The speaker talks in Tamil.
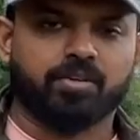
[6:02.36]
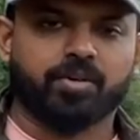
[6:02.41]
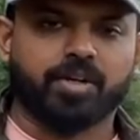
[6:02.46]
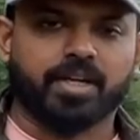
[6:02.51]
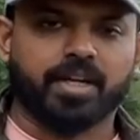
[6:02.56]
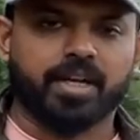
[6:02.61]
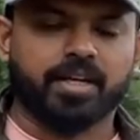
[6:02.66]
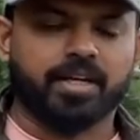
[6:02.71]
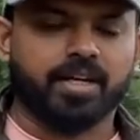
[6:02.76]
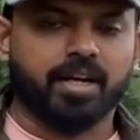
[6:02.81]
ஒரு
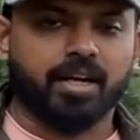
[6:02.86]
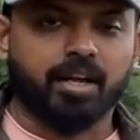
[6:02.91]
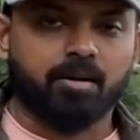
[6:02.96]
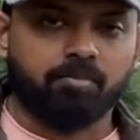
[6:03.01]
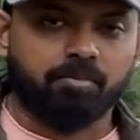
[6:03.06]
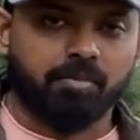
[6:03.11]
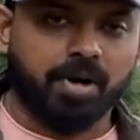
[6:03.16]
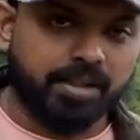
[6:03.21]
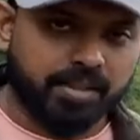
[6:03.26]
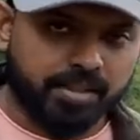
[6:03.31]
ஏரியாவில்
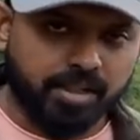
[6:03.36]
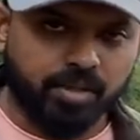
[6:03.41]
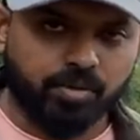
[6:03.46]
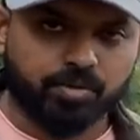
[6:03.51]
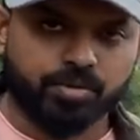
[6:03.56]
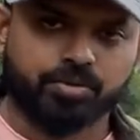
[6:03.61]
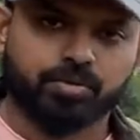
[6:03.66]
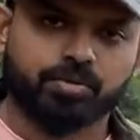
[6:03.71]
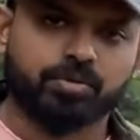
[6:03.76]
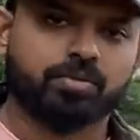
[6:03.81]
மட்
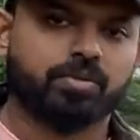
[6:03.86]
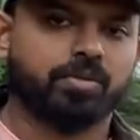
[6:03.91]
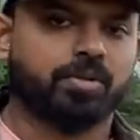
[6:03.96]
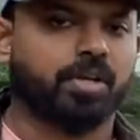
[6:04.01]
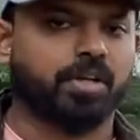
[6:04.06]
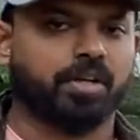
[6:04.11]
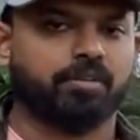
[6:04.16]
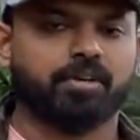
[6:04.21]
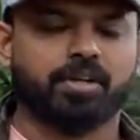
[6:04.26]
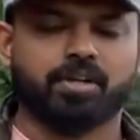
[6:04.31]
ஹவுஸும்
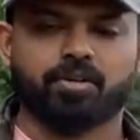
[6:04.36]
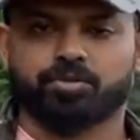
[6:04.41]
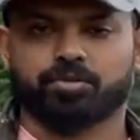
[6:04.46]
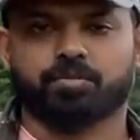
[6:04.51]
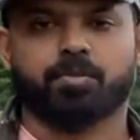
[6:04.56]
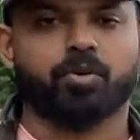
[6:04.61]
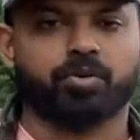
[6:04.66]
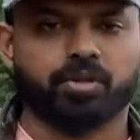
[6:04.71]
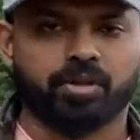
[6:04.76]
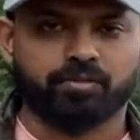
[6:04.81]
ரிவர் ஹவுஸ்
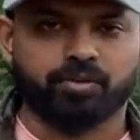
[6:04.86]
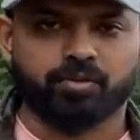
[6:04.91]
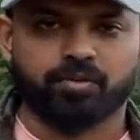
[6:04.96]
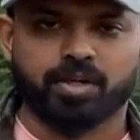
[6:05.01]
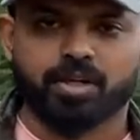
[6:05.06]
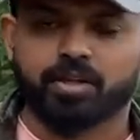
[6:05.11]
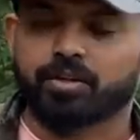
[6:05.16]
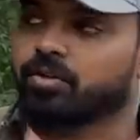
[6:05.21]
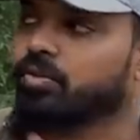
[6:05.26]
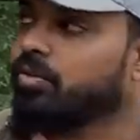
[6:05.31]
மவுண்டன்
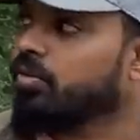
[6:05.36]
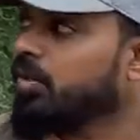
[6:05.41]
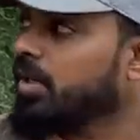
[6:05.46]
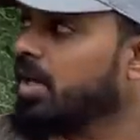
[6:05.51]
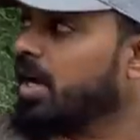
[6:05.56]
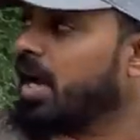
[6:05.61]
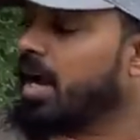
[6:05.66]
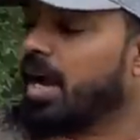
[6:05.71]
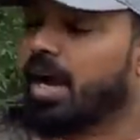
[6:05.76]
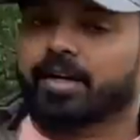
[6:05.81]
வியூலாம் இருக்கும்
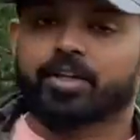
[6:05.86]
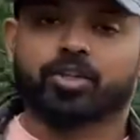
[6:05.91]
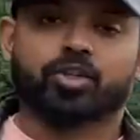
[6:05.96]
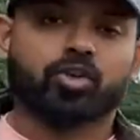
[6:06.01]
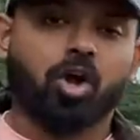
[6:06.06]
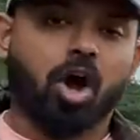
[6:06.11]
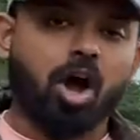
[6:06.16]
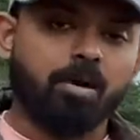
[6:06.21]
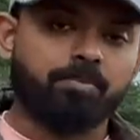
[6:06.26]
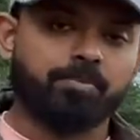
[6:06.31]
அண்ட்
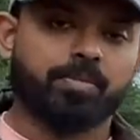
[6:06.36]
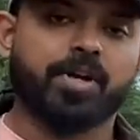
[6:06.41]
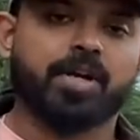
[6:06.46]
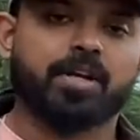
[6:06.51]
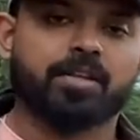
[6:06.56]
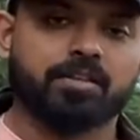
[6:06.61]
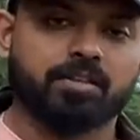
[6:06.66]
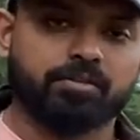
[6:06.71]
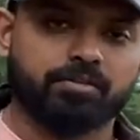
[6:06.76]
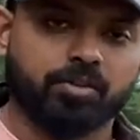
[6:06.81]
டாப்பில்
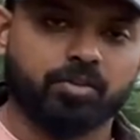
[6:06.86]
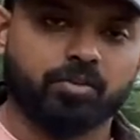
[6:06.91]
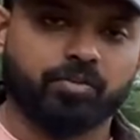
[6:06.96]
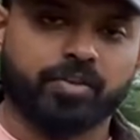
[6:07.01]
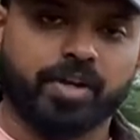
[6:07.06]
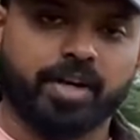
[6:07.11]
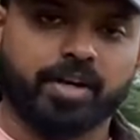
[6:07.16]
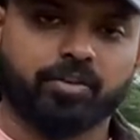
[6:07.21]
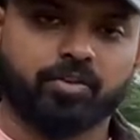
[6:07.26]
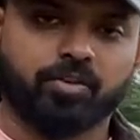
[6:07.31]
இருந்து வியூ
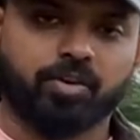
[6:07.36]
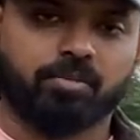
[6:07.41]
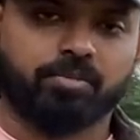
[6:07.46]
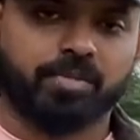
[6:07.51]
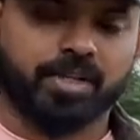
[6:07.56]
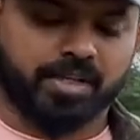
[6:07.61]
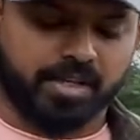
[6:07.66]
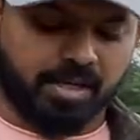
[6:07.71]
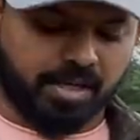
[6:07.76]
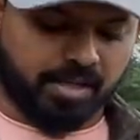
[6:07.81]
வேணும்
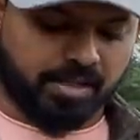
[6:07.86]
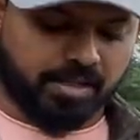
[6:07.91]
அப்படின்னா